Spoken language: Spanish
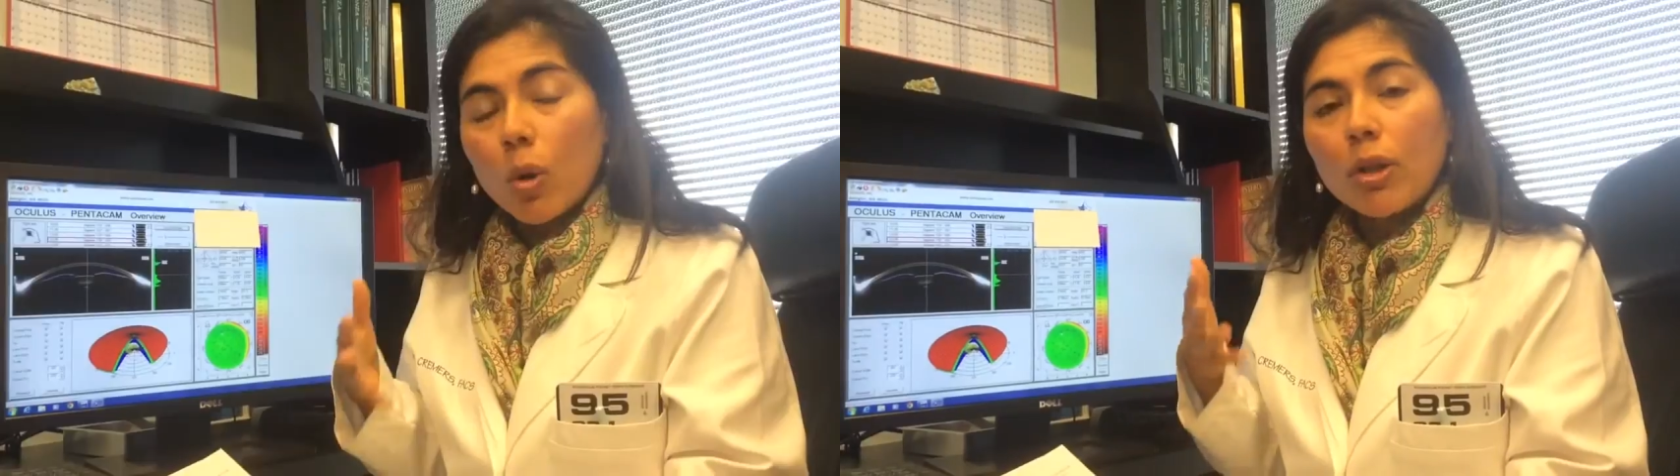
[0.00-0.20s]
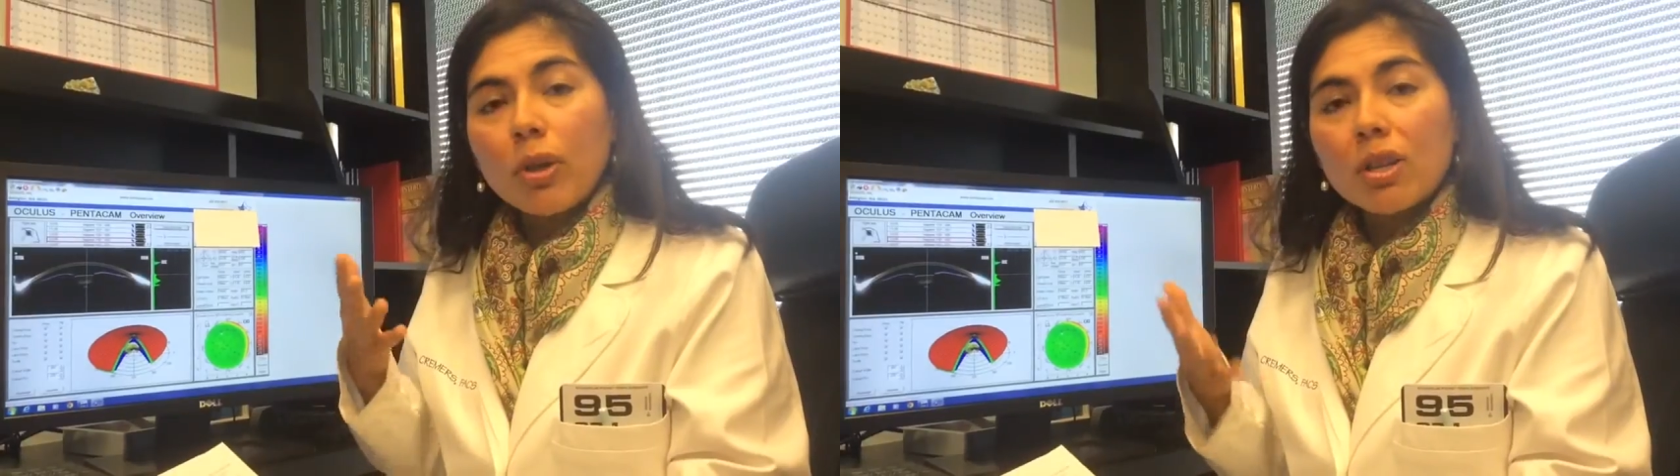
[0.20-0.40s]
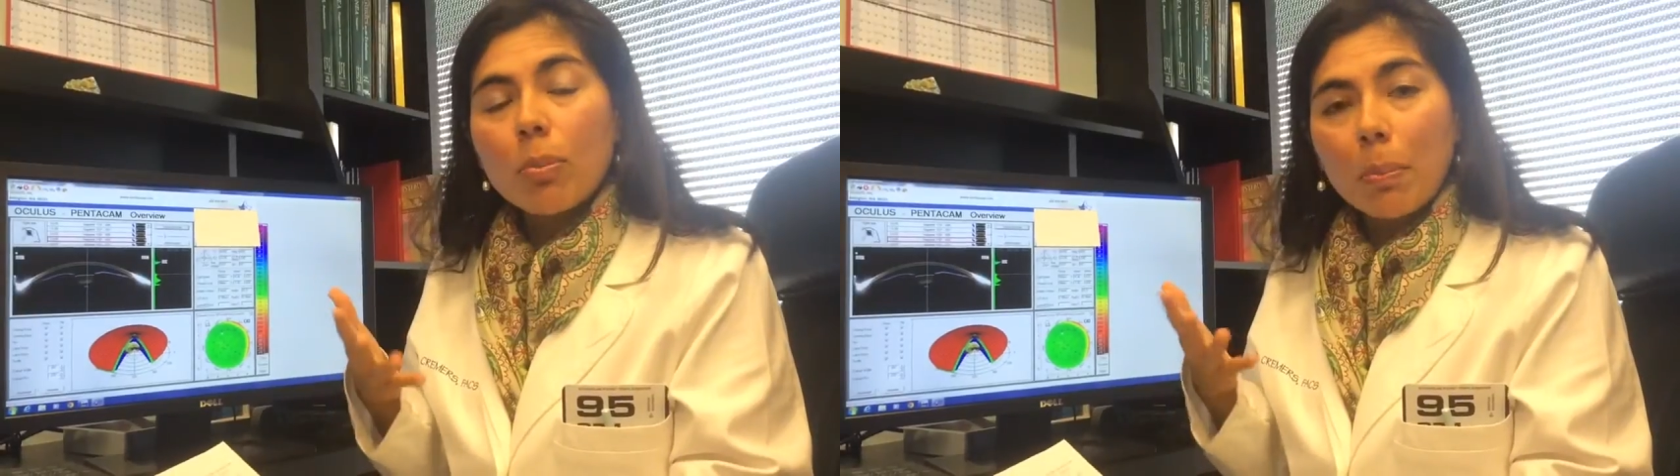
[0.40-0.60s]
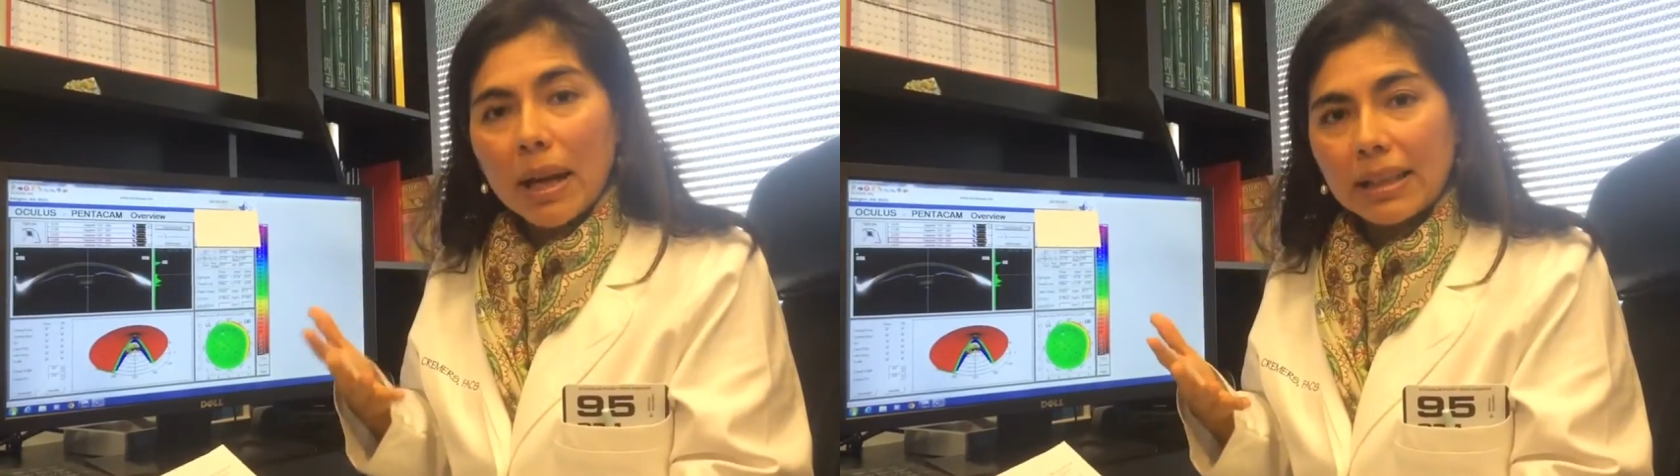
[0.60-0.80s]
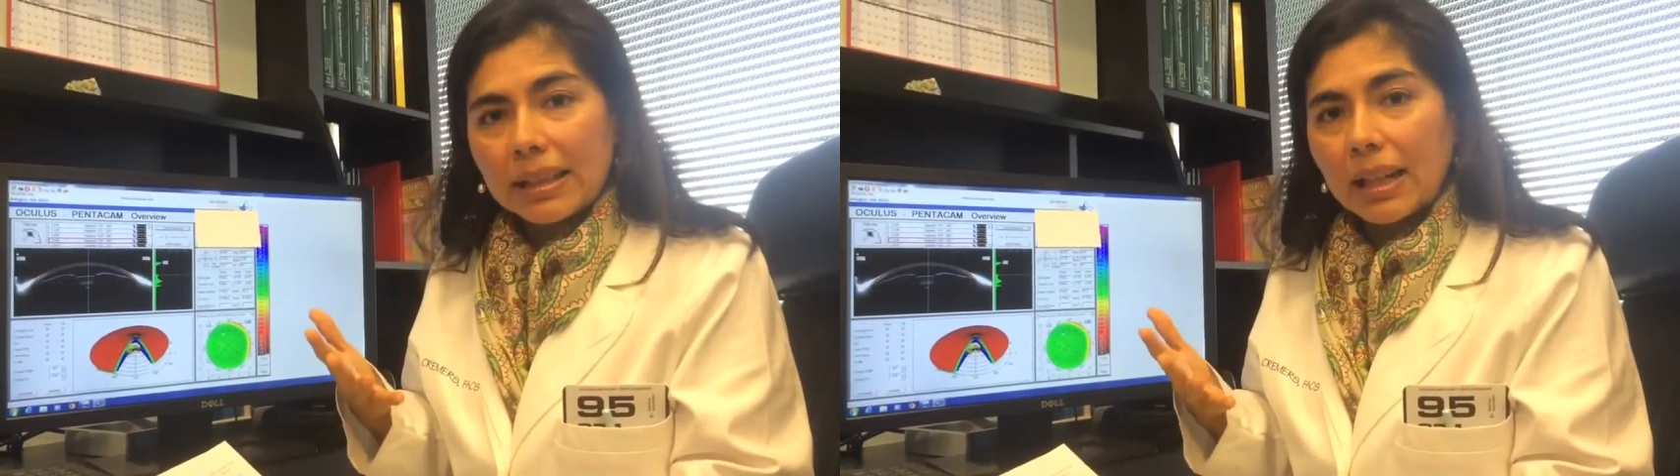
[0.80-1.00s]
Cuando eso
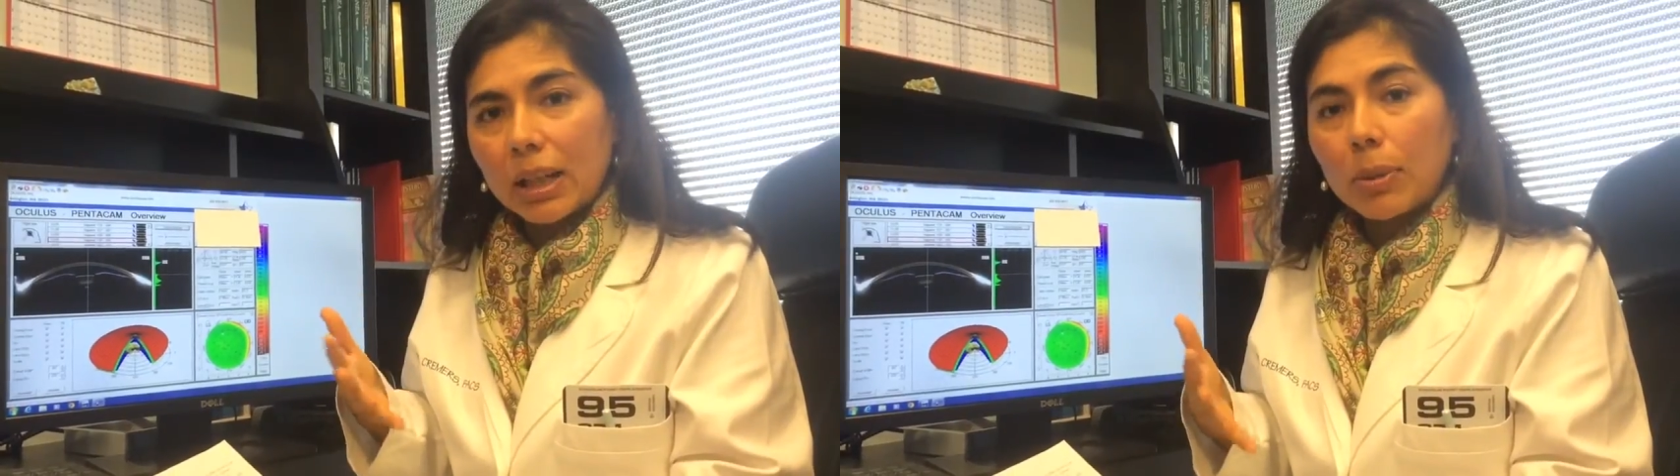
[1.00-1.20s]
pasa,